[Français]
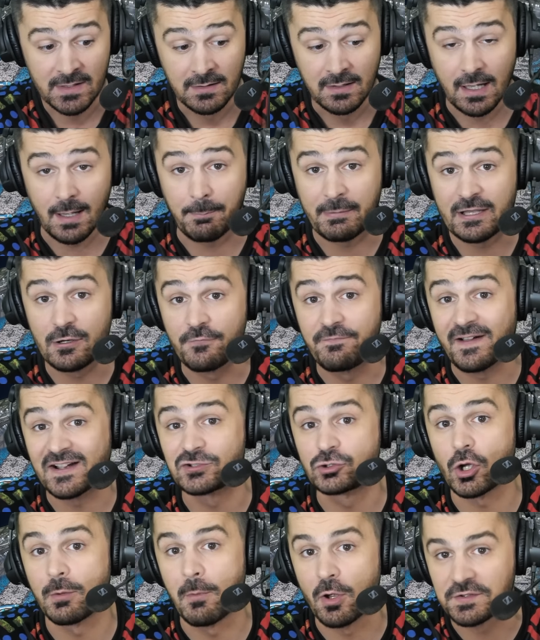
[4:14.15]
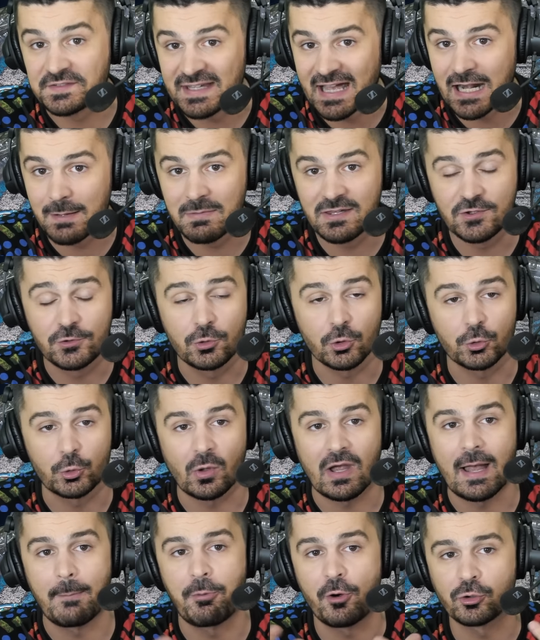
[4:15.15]
Après, le facteur mental, bien sûr,
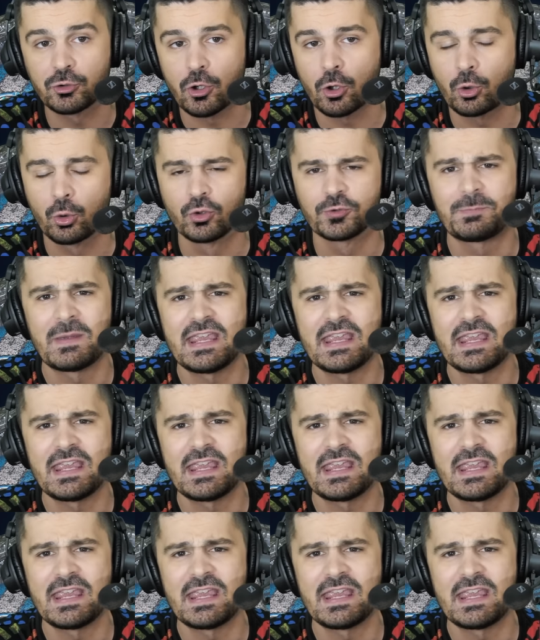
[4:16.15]
sera à prendre en compte,